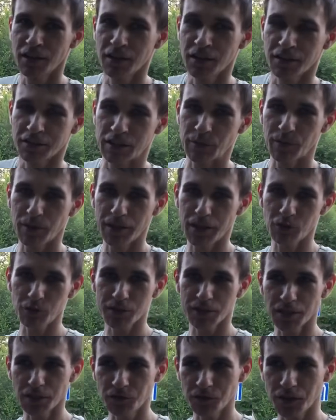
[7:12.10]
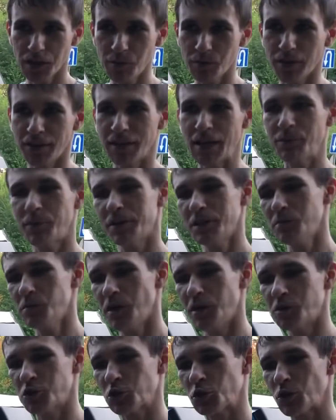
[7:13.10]
Теперь я узнал время, я
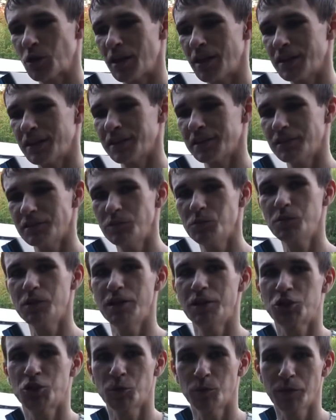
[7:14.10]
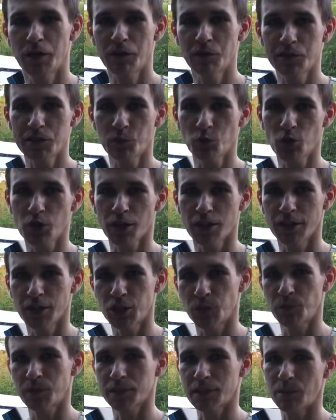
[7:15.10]
понимаю, что это слабее, чем моя восьмерка, даже
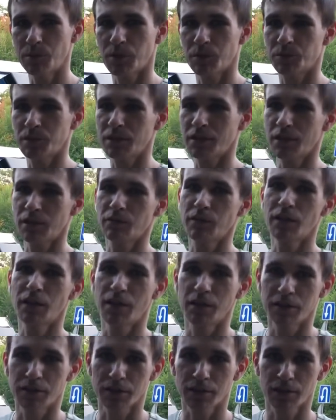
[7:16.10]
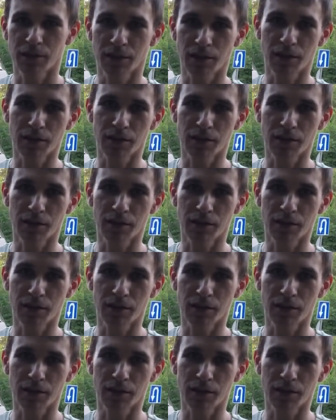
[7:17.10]
при самых плохих вариантах, как,